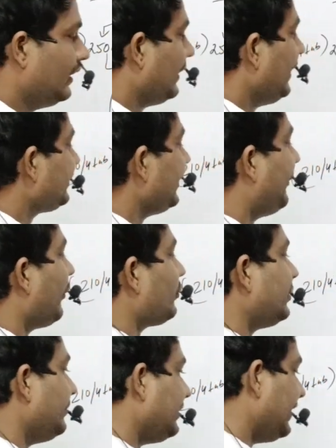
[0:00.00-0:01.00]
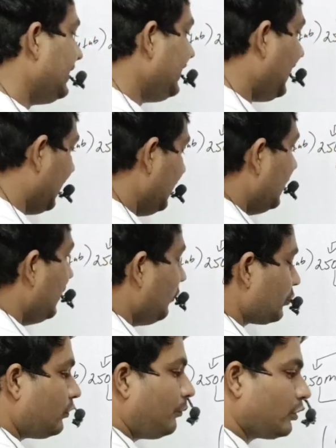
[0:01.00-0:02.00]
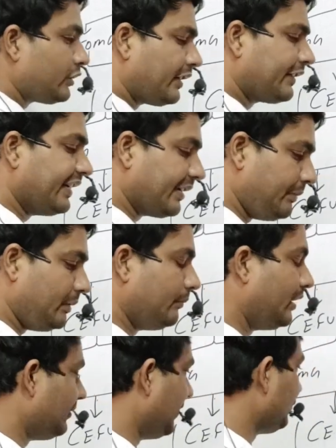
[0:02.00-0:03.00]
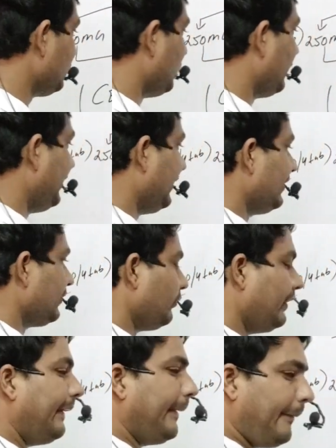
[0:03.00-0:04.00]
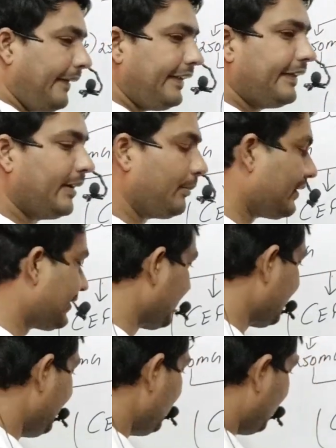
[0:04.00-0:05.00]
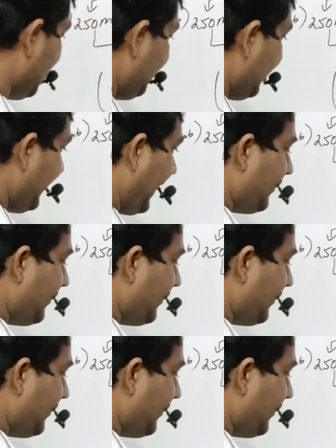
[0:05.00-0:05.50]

या शेफरोक्सिम दे दिया उसको बहुत ज़्यादा गर्मी महसूस हो रही है क्योंकि एंटीबायोटिक गर्म कर सकती है तो वहाँ पर फिर